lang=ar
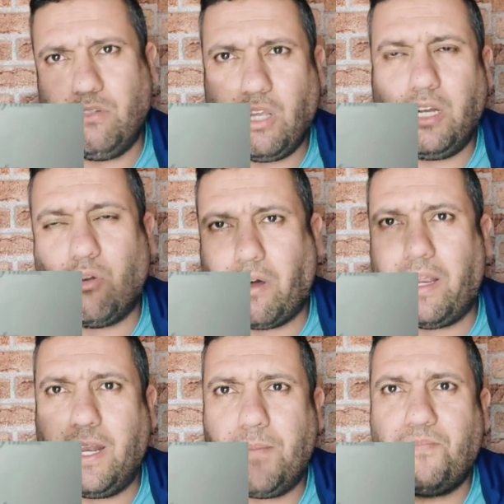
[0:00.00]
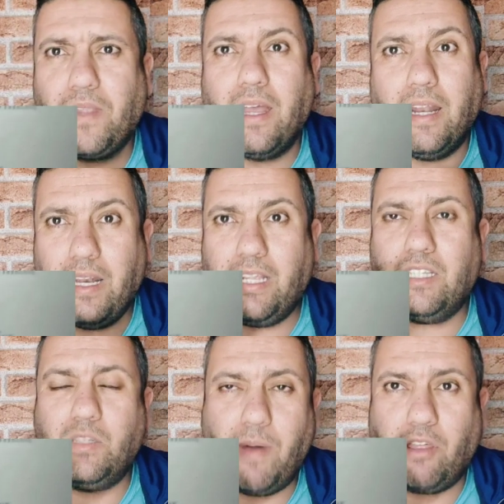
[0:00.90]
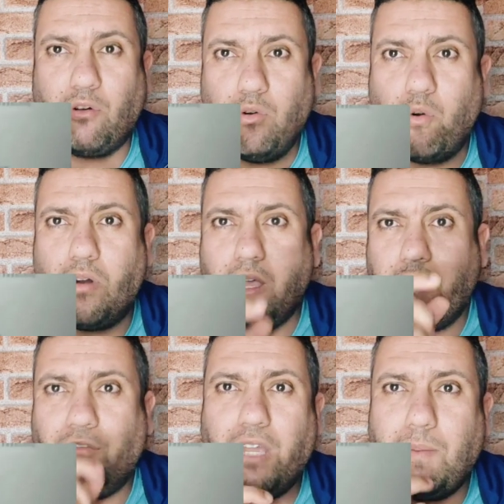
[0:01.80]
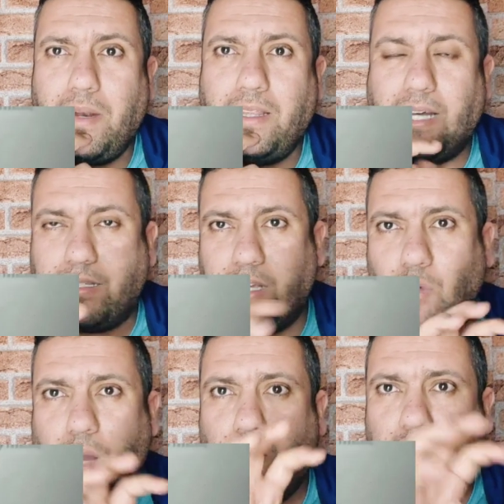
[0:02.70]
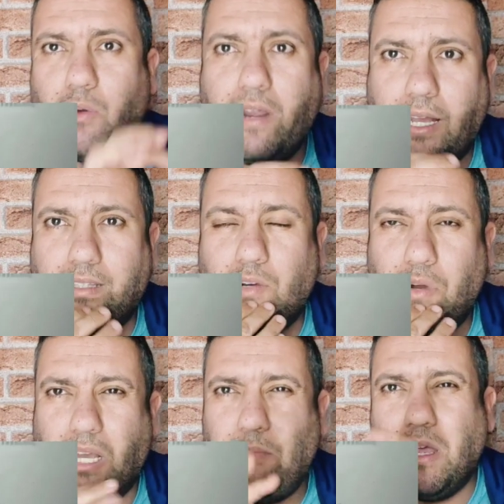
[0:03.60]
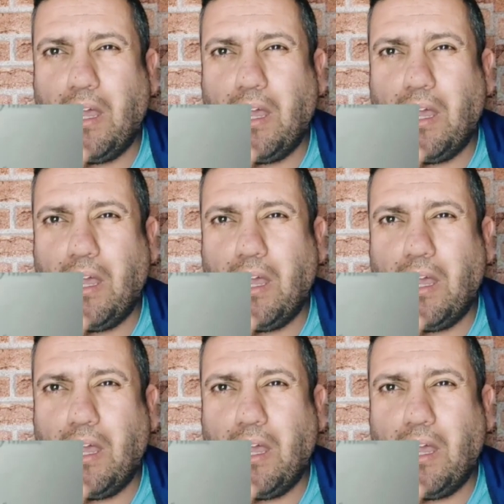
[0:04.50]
يعني الاخرين اللي تبعثوا له فيهم لي دات تاعهم والتواريخ تاعهم